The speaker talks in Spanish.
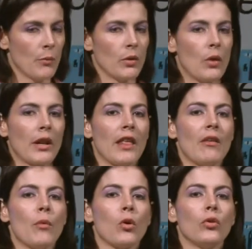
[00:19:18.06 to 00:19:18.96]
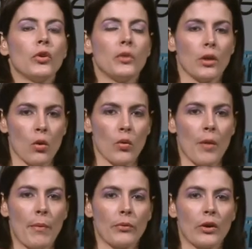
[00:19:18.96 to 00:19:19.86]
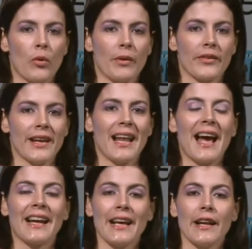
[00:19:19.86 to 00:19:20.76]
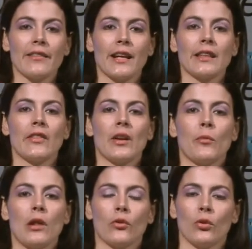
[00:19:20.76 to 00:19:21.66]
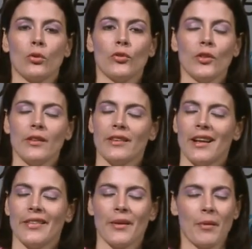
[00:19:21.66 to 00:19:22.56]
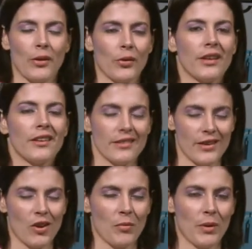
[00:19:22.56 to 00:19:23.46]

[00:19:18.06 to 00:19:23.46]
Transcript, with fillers: Bueno, ahora debemos continuar con una pausa comercial. Al regresar tendremos las conclusiones al tema de hoy. Ya